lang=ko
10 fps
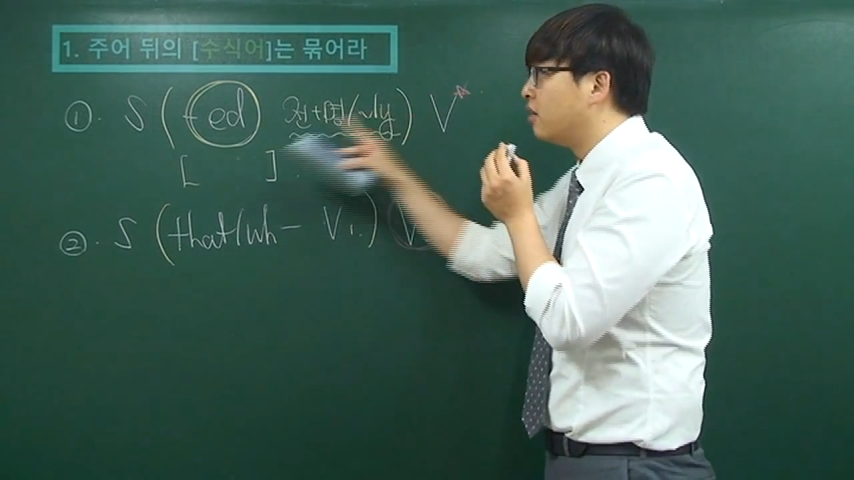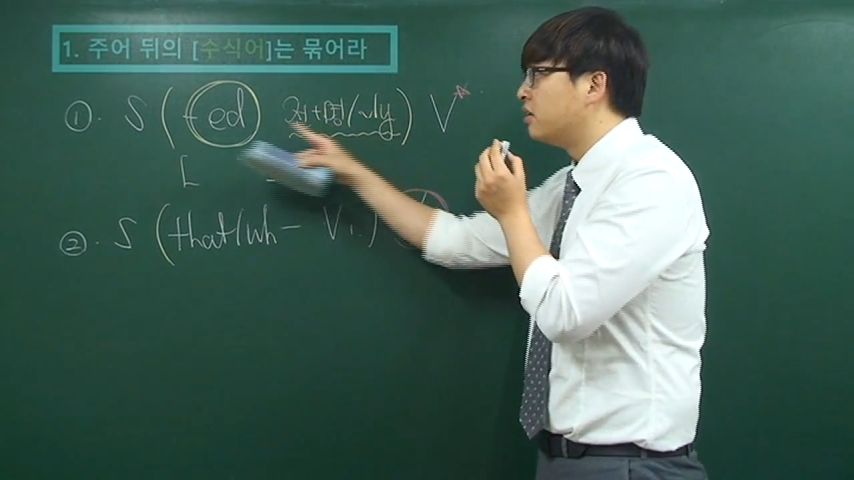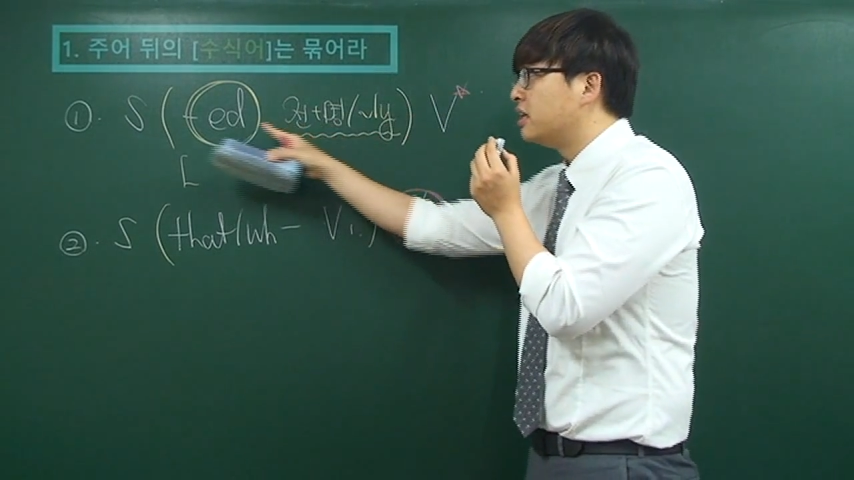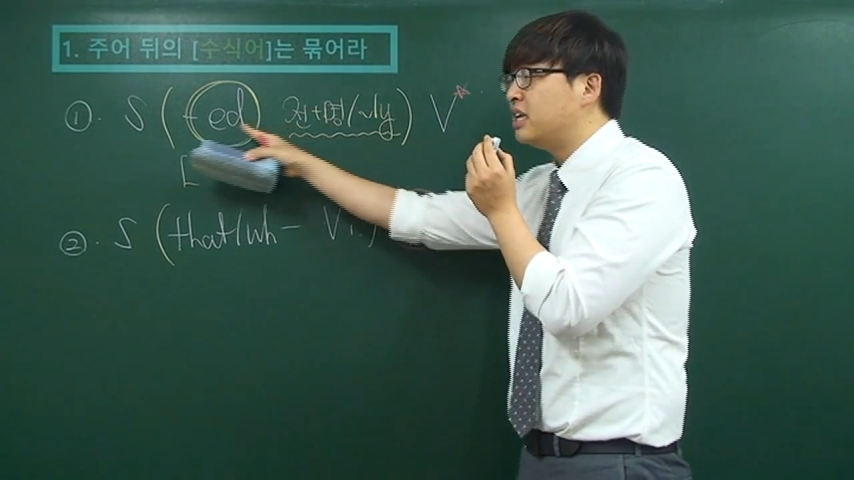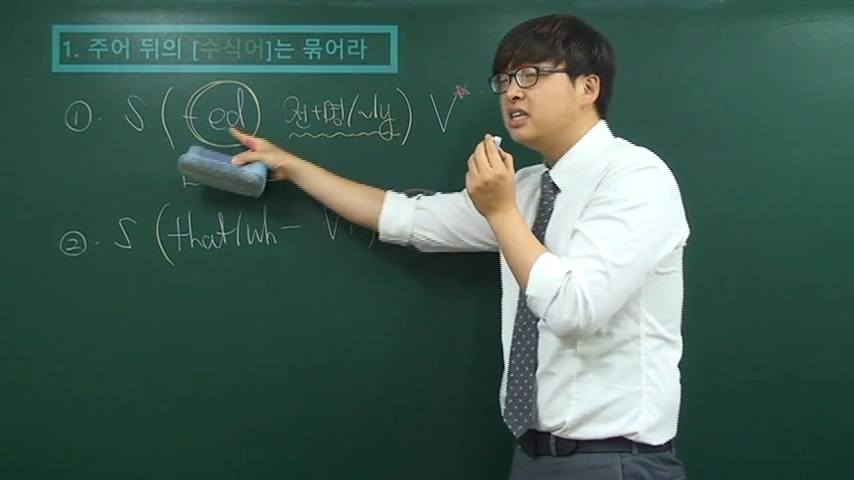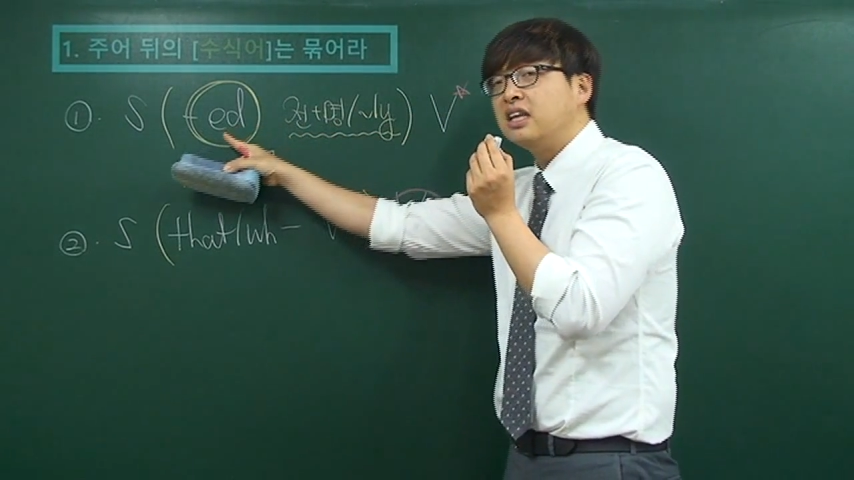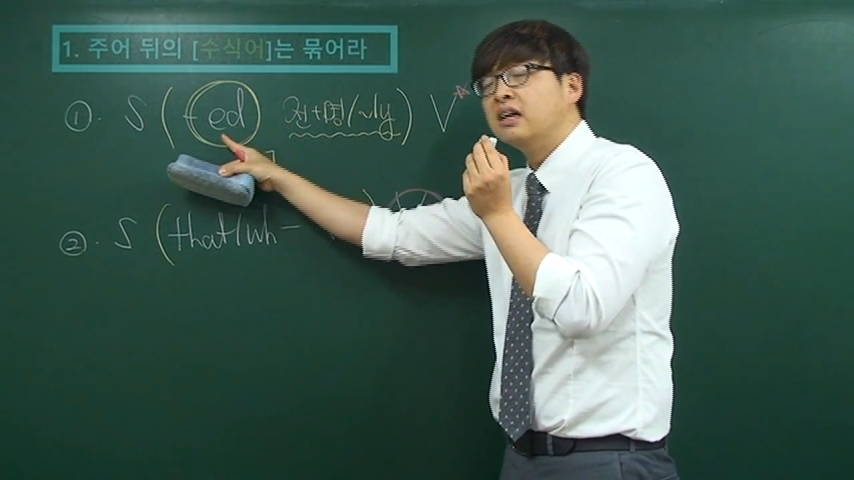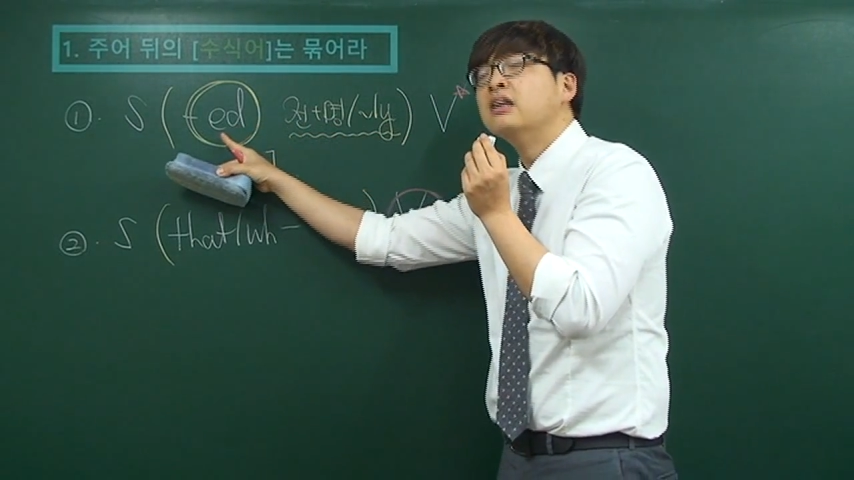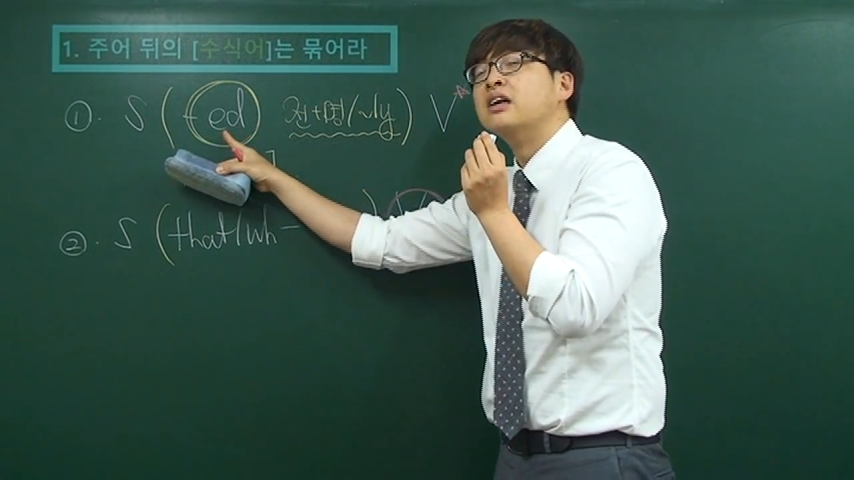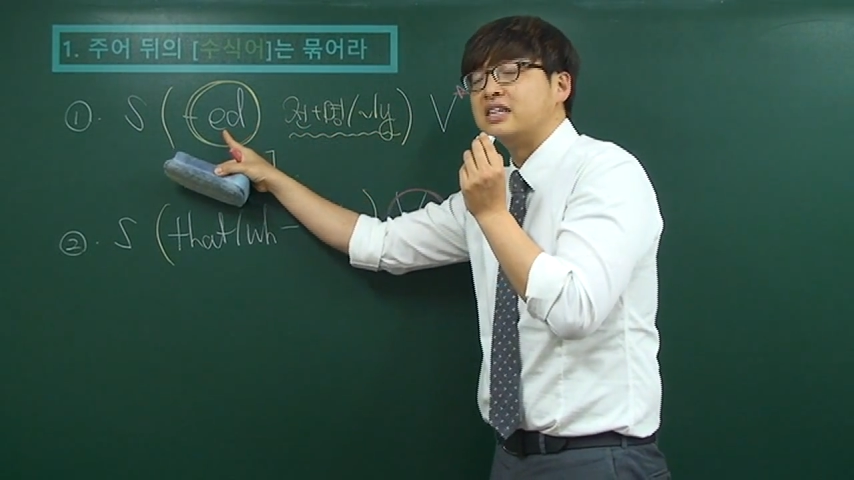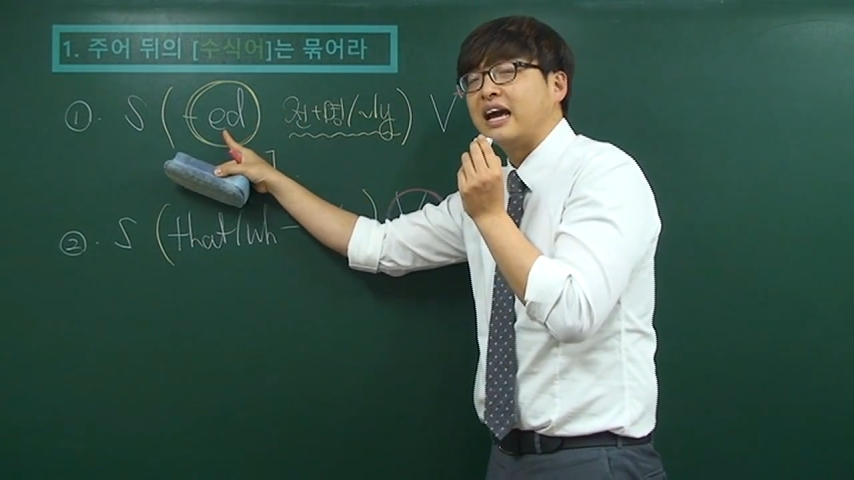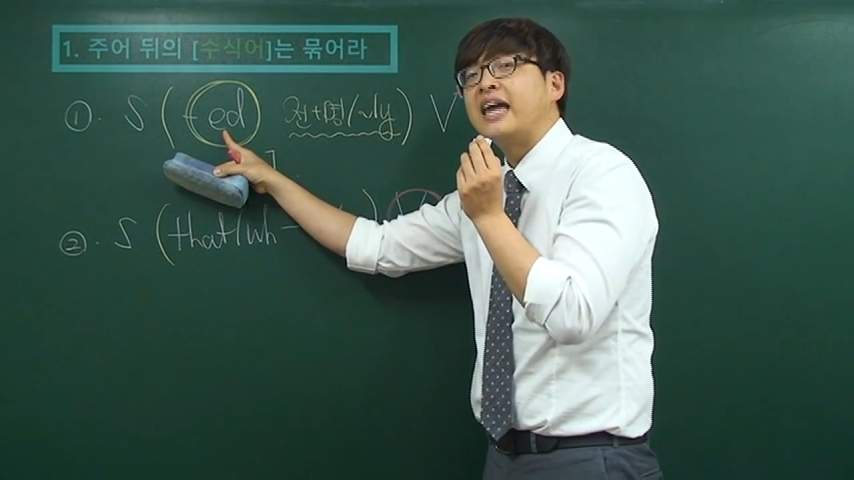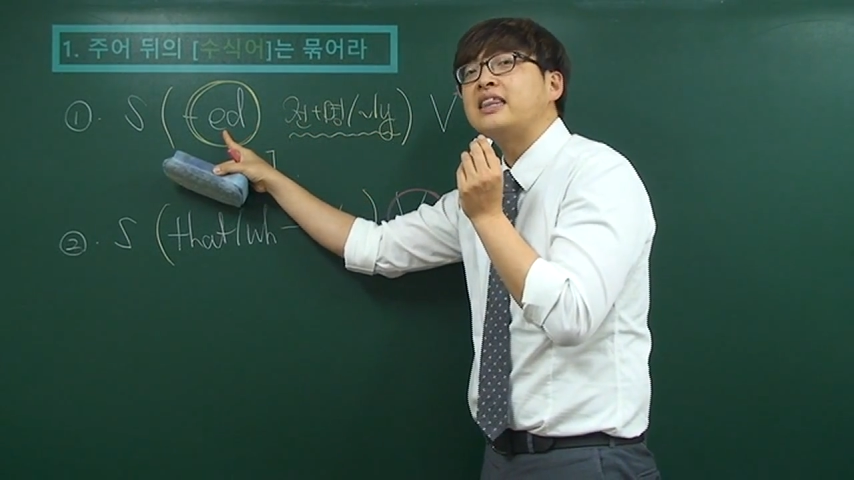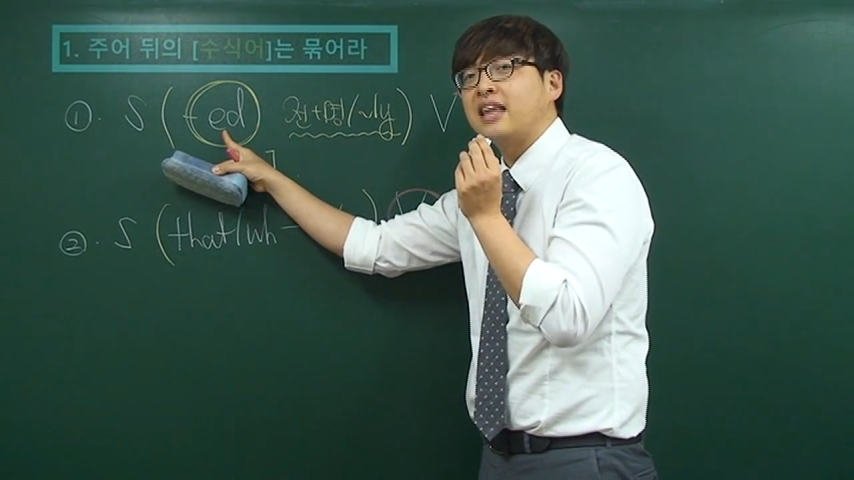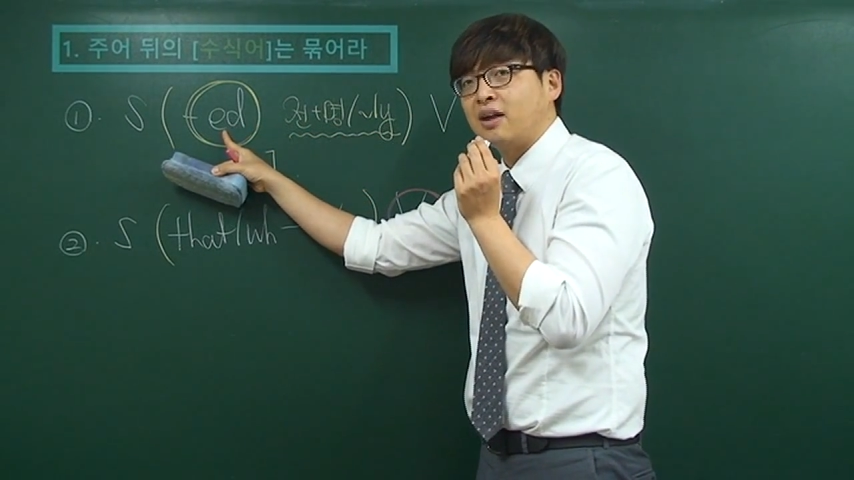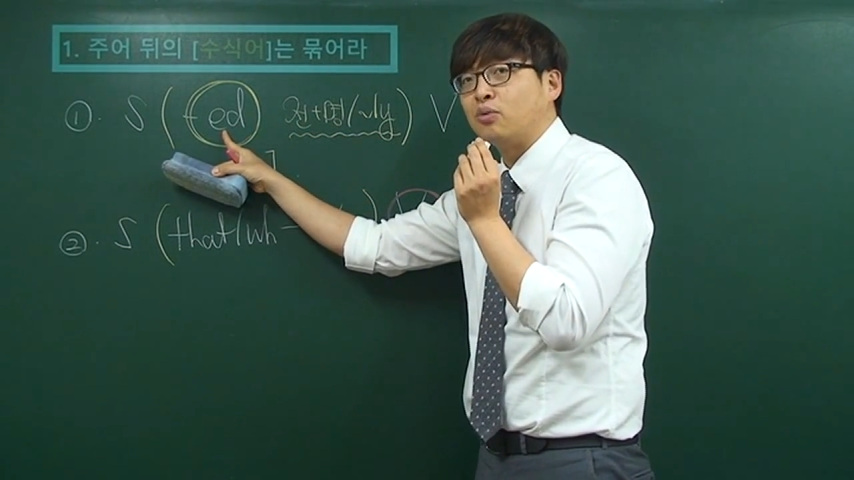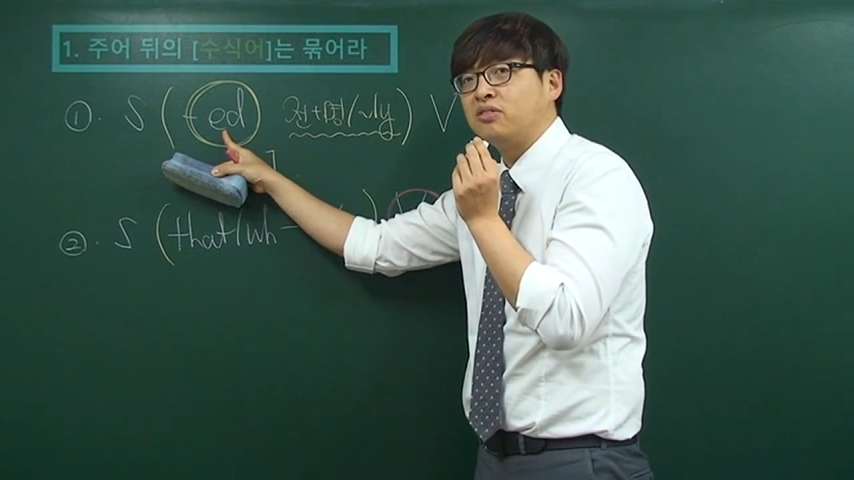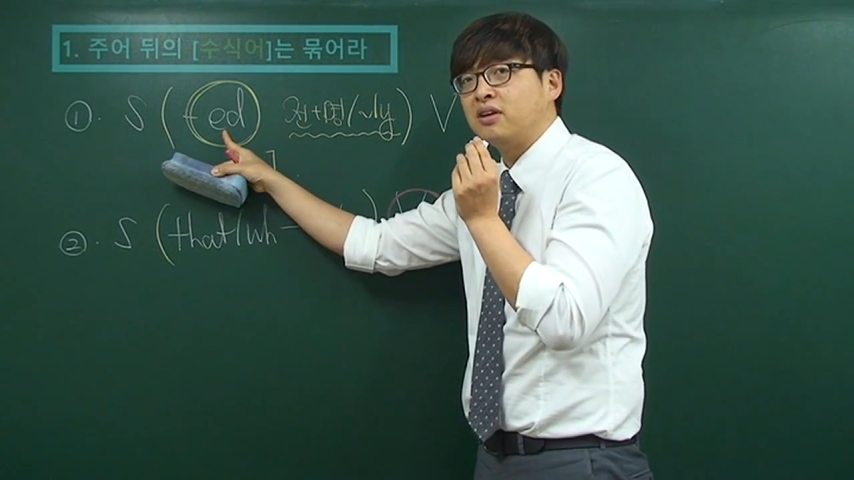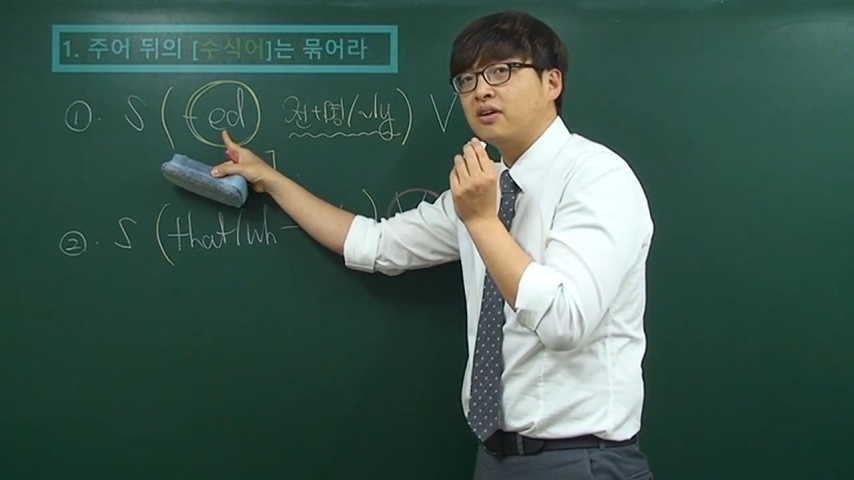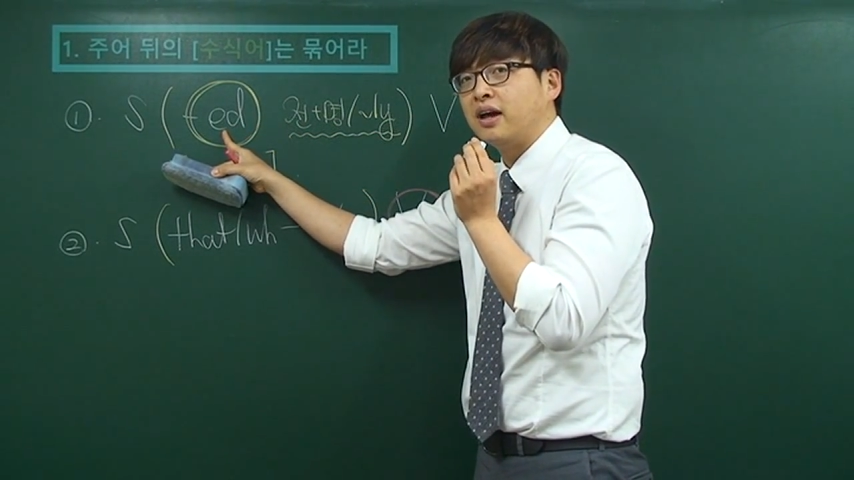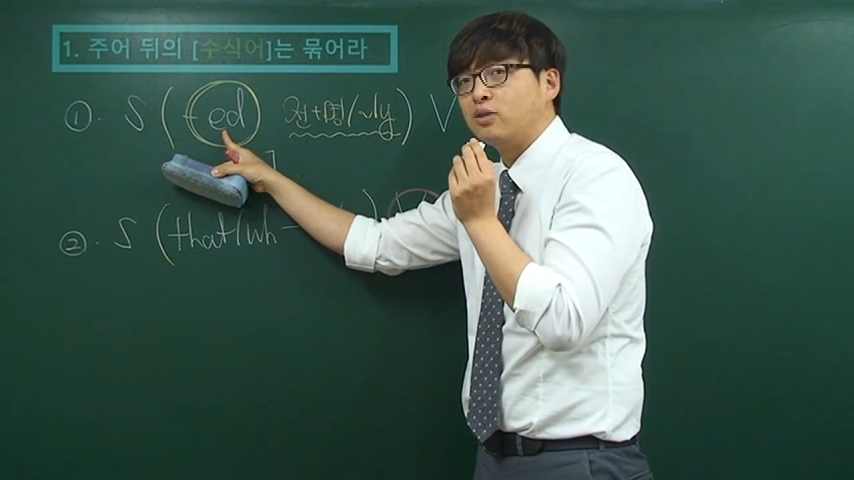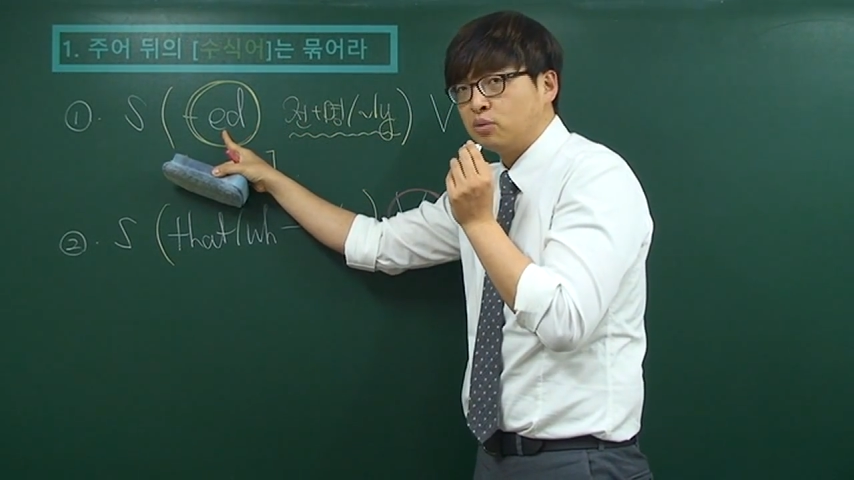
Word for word: 어, 여기 있는 이디는 그냥 했다라고 쓰인 거야.